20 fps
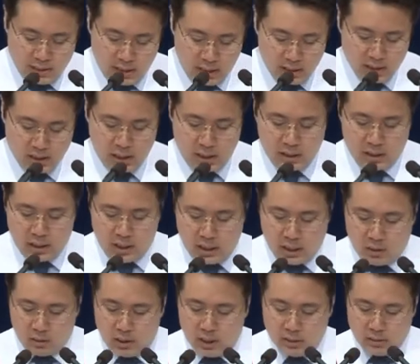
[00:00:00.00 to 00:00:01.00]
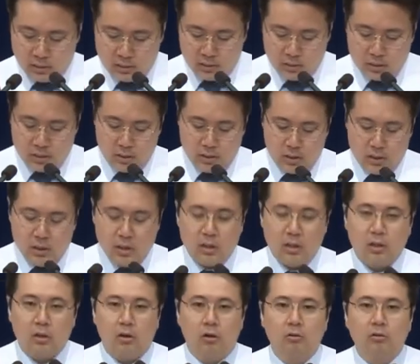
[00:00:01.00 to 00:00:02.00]
アブラハムのものとなった
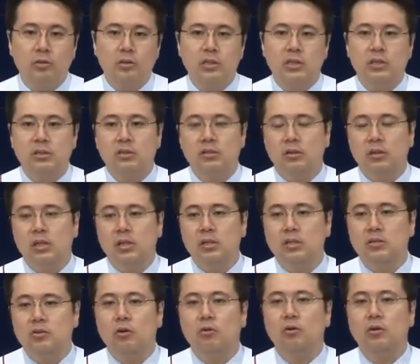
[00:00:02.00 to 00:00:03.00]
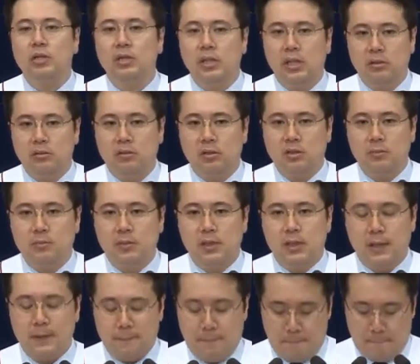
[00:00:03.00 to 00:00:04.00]
ということを公式的に宣言
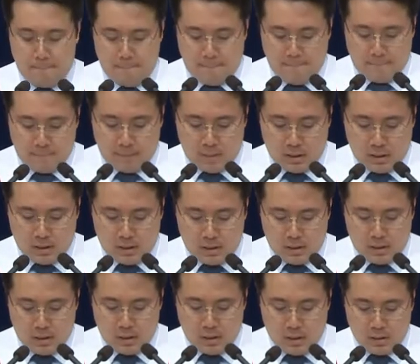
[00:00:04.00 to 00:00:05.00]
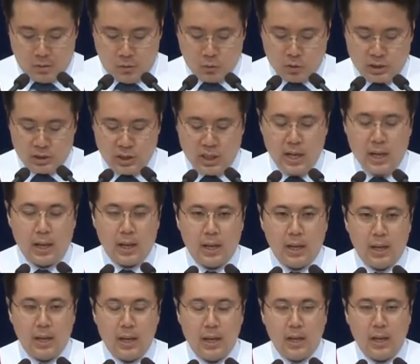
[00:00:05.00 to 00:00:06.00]
する、え行いであり
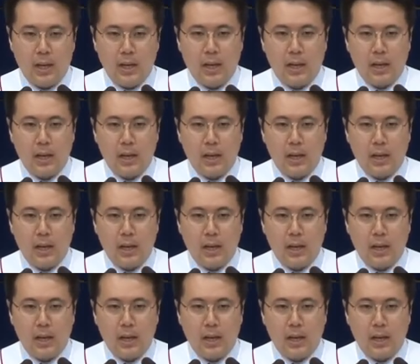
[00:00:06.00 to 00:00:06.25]
ました